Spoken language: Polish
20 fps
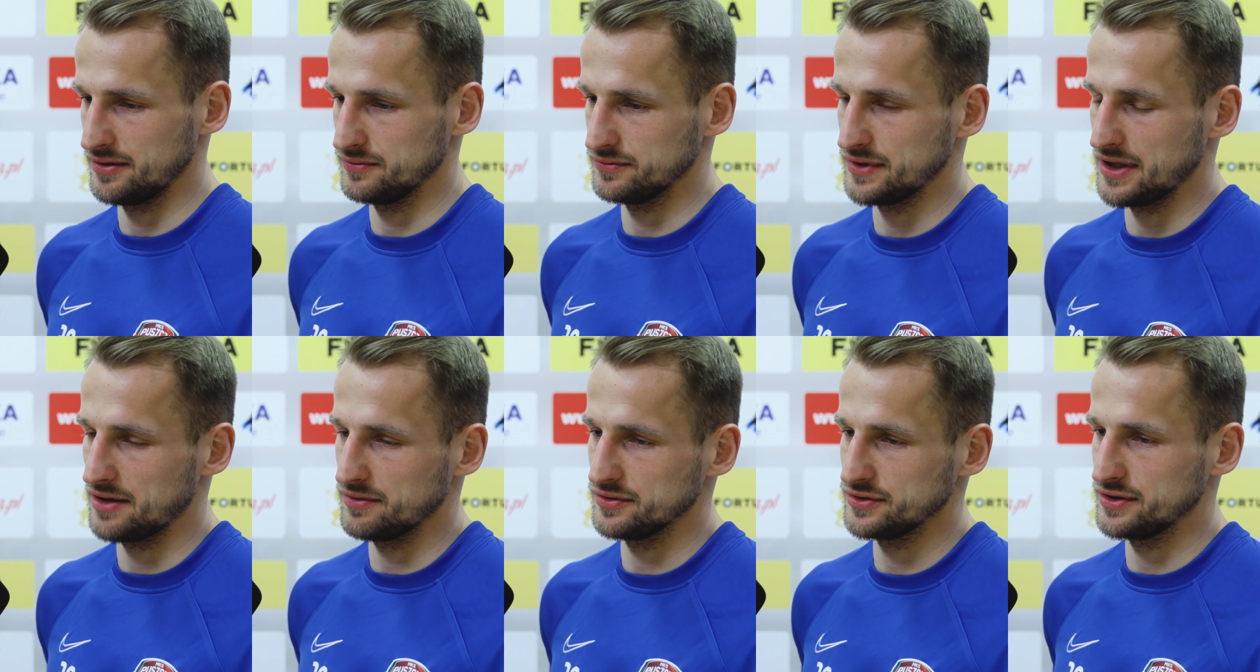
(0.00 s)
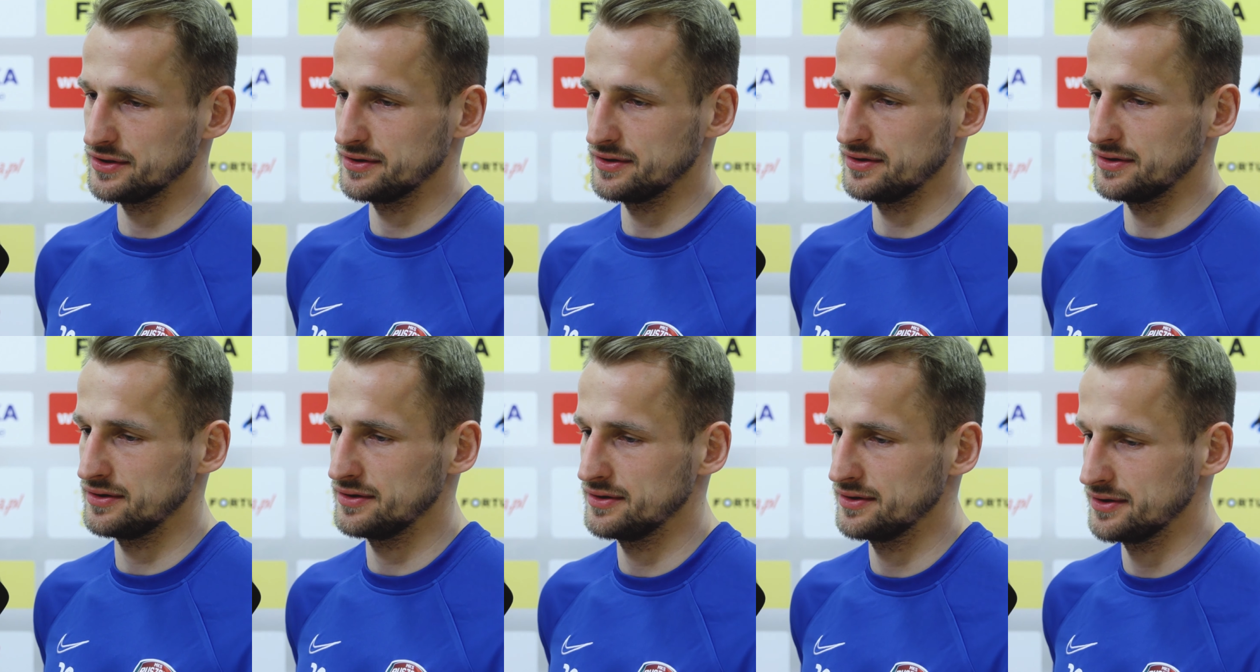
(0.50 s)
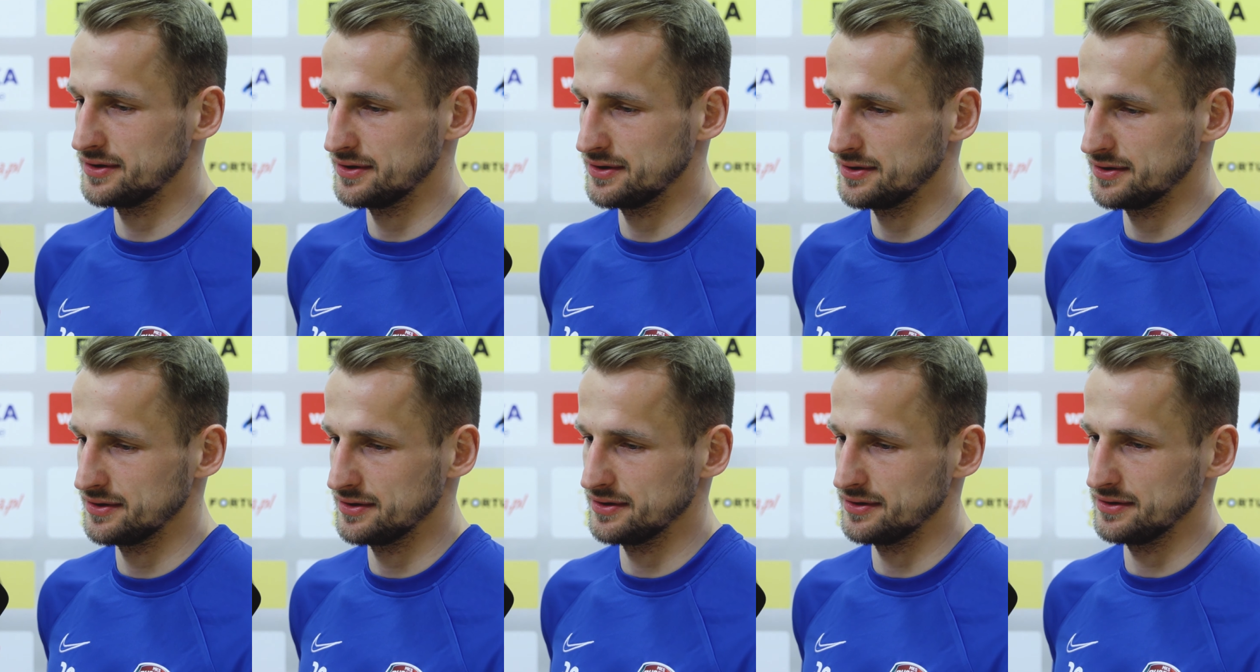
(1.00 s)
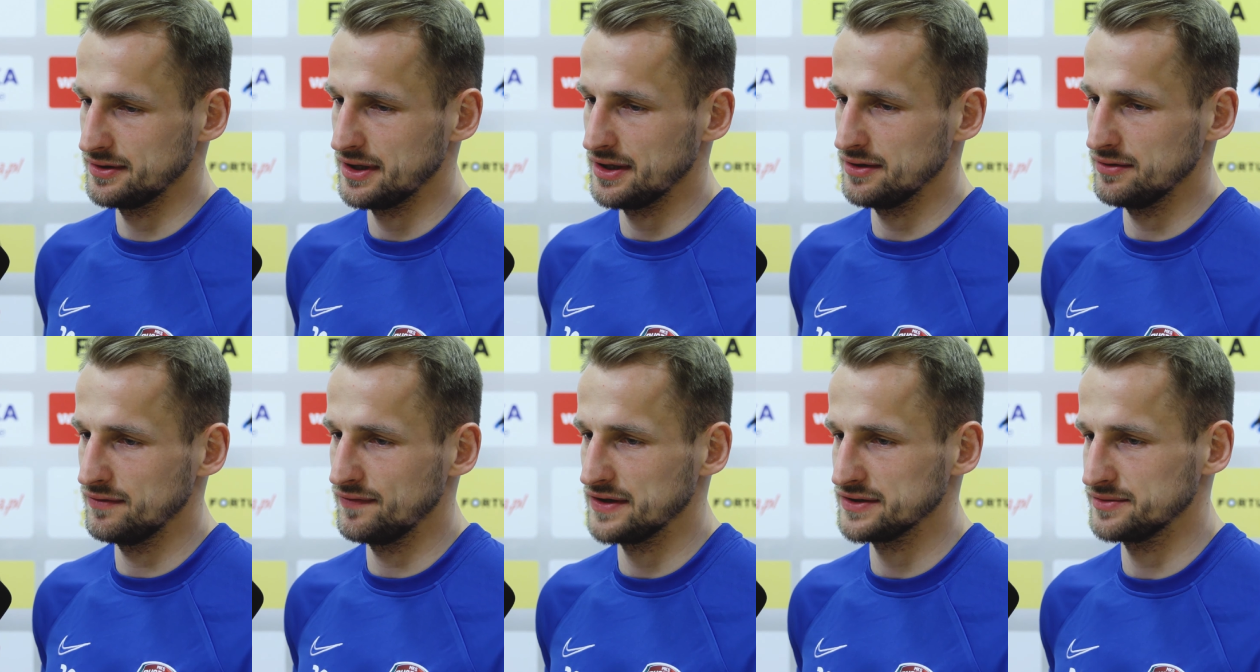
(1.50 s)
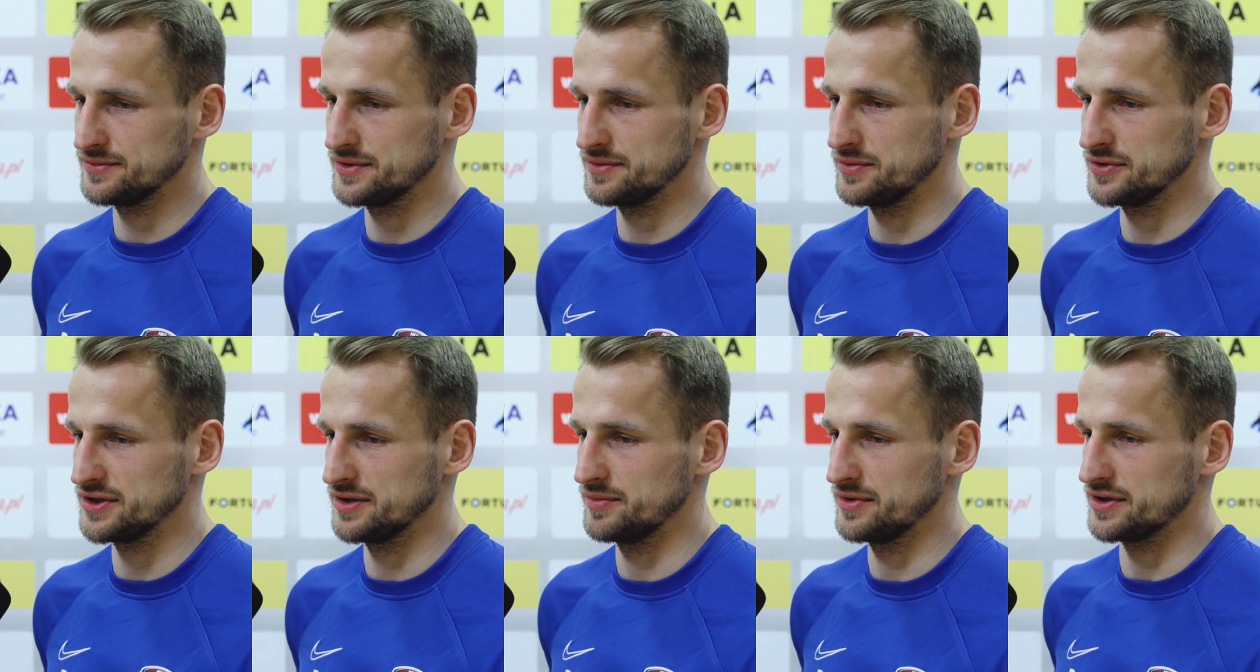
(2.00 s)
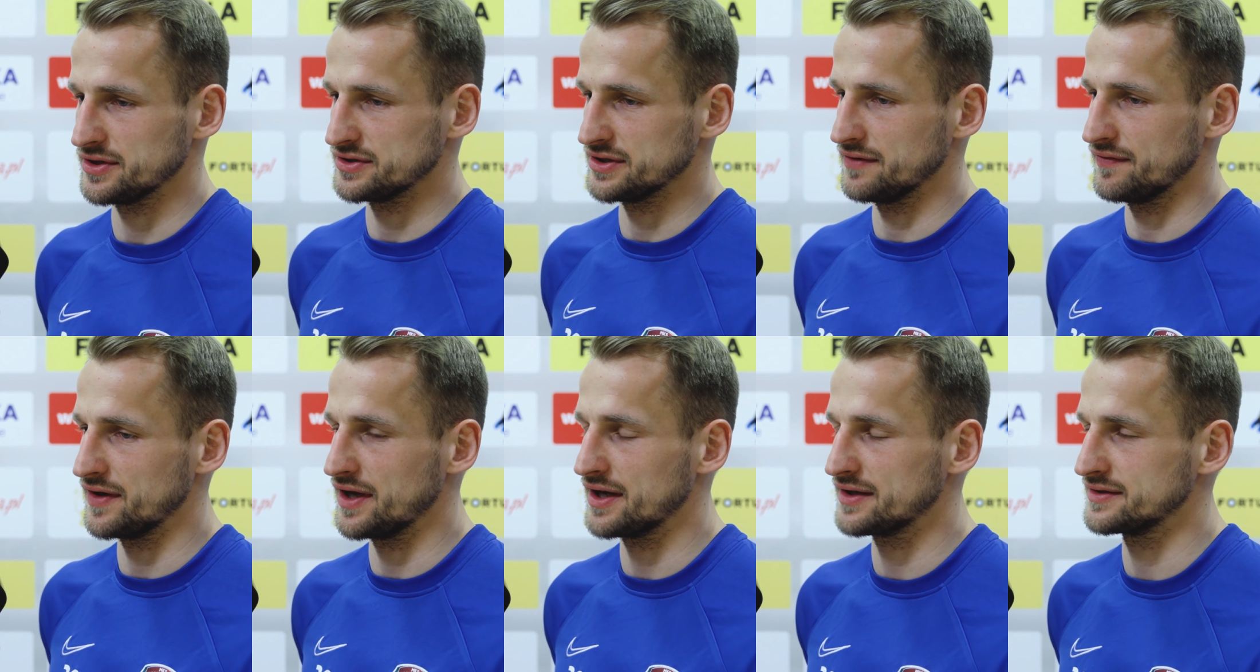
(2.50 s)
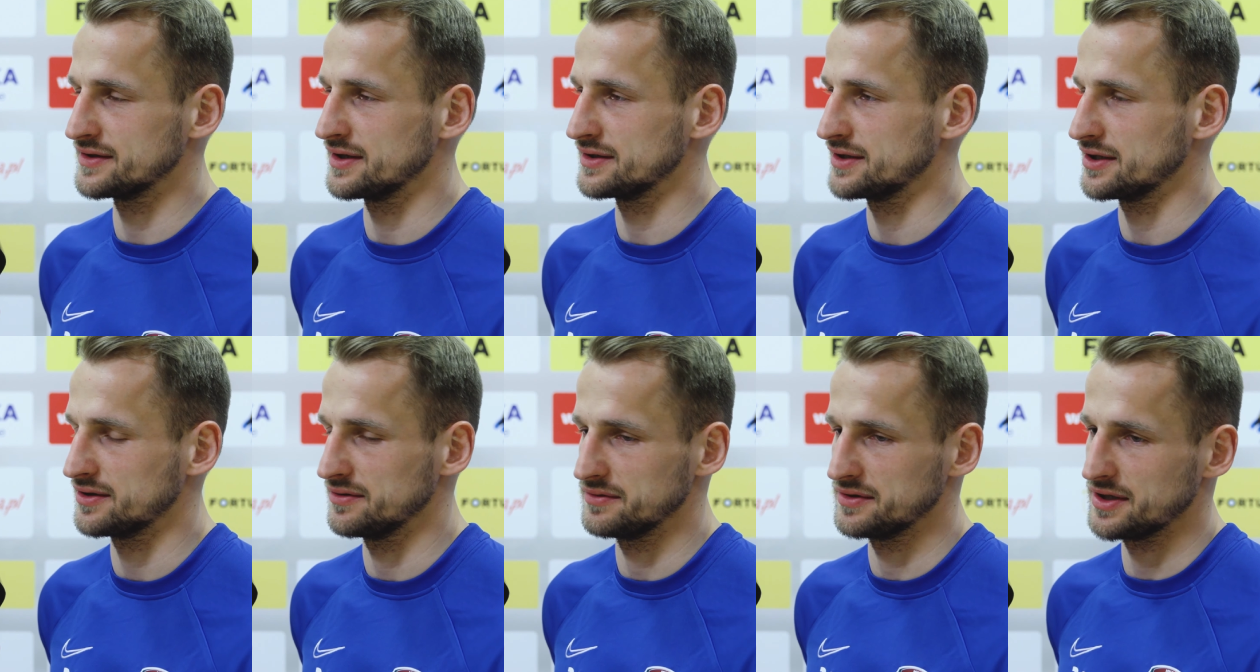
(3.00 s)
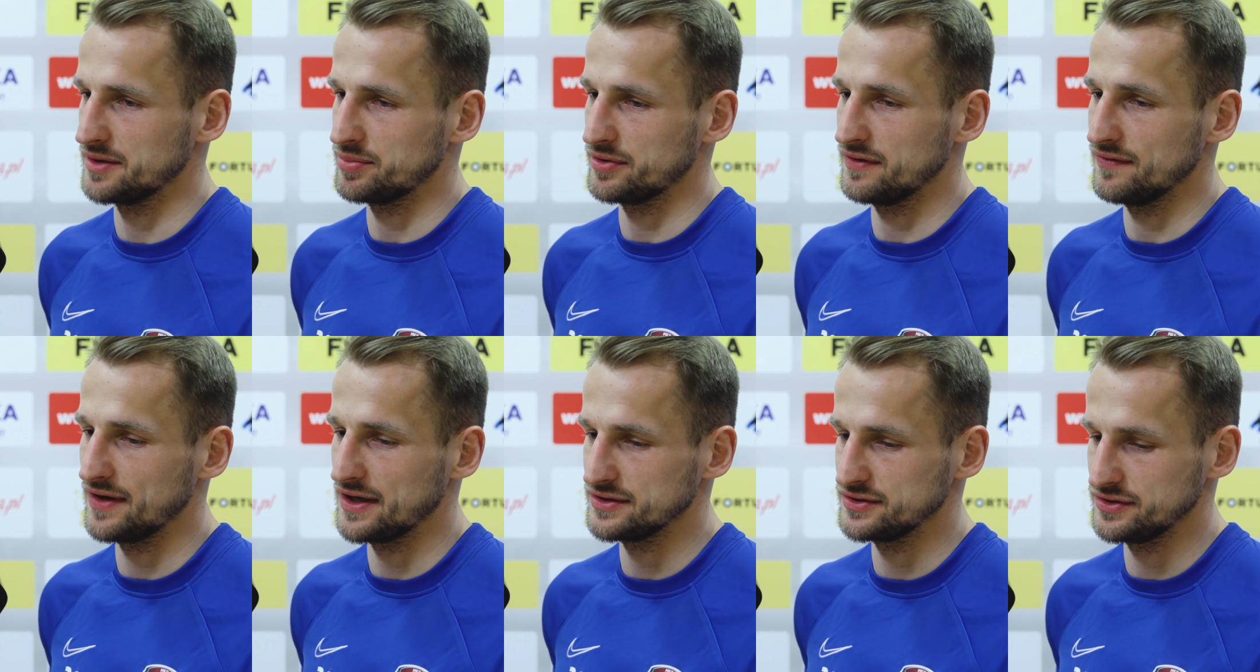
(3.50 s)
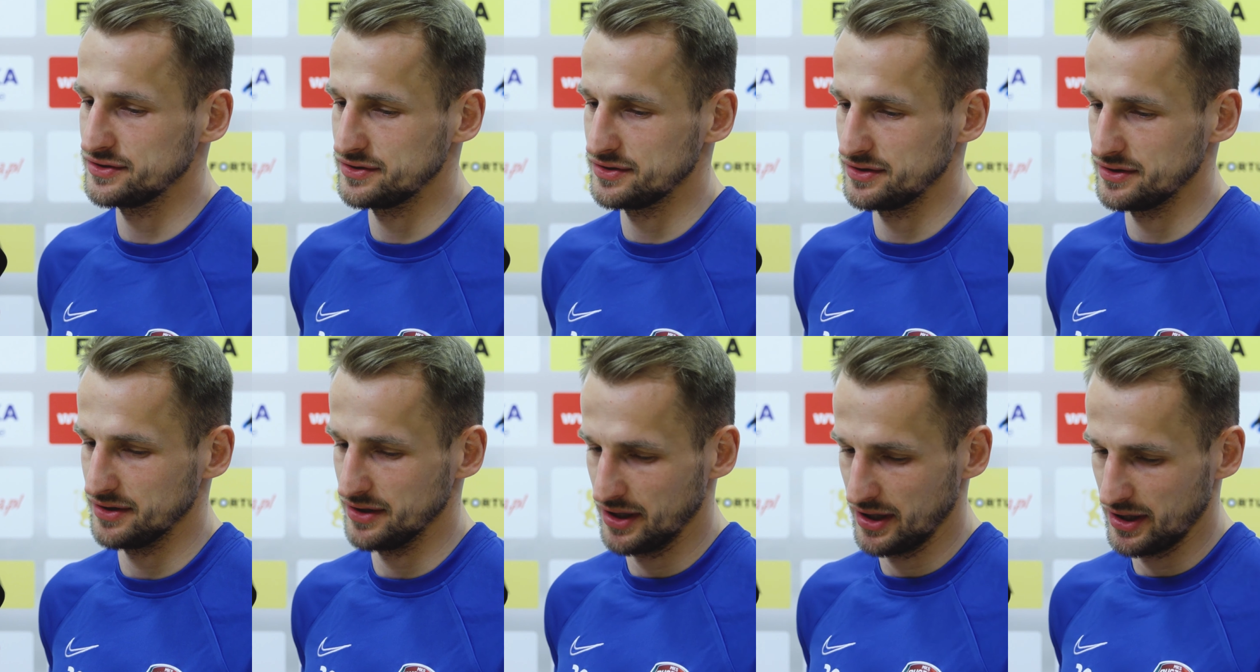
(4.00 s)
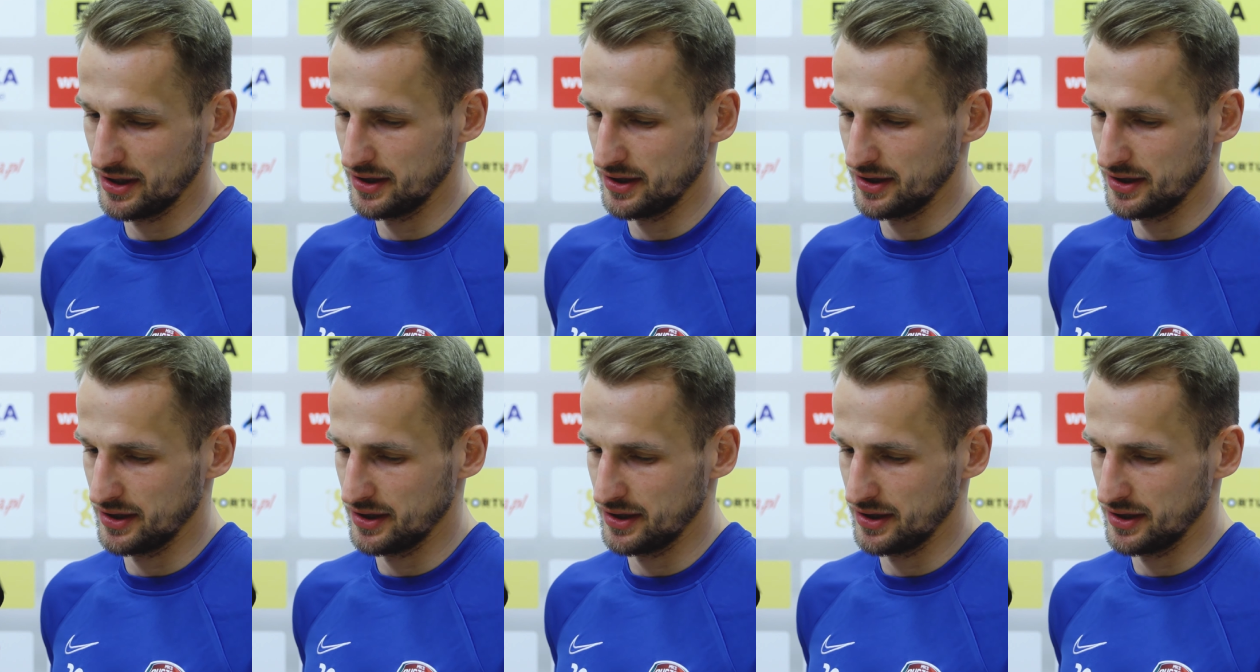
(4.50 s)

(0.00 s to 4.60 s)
Udało się to, no ale uważam, że możemy też na wyjazdach taką grę prowadzić i,